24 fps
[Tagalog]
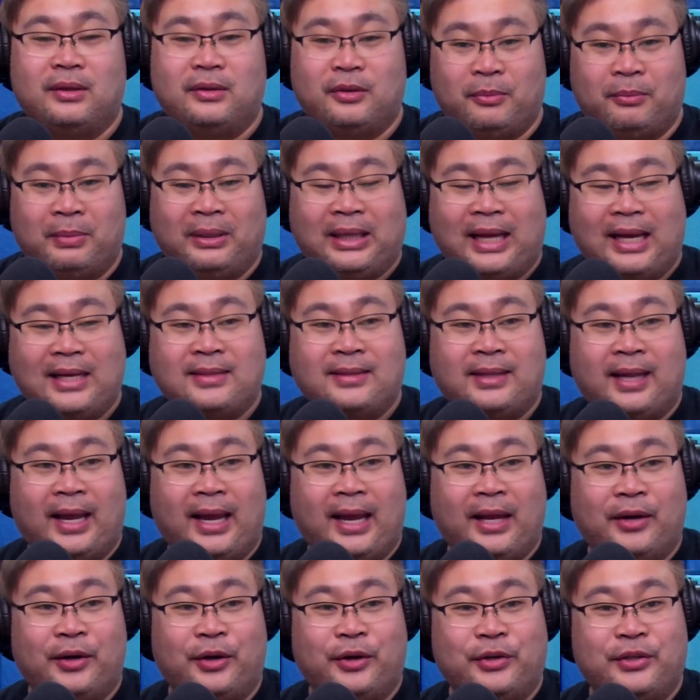yung mataas na
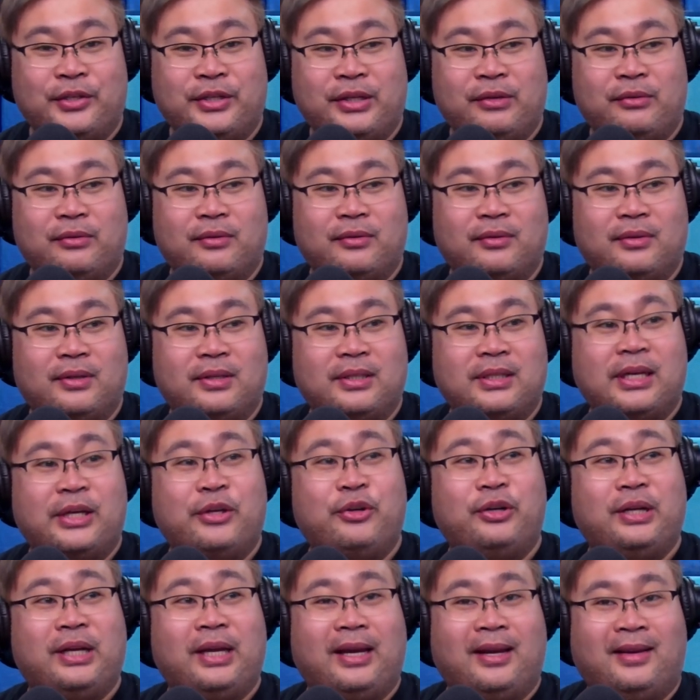energy yung siya
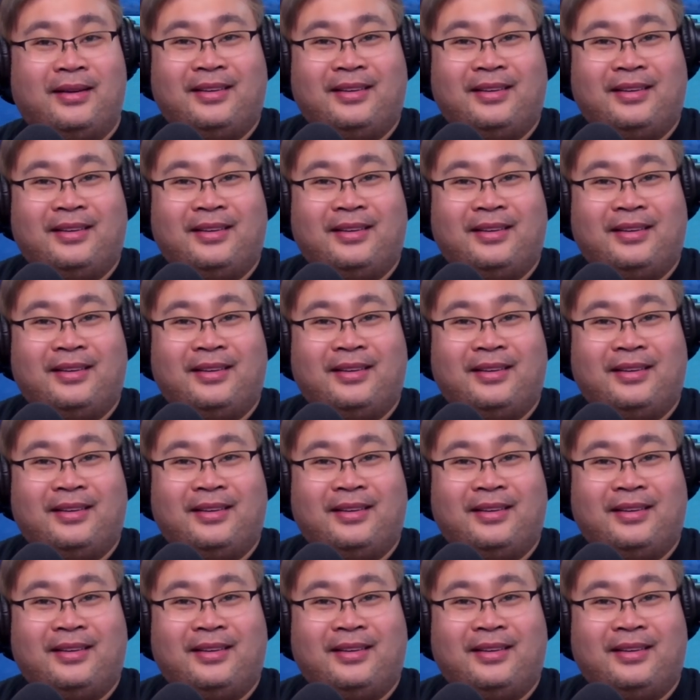yun eh.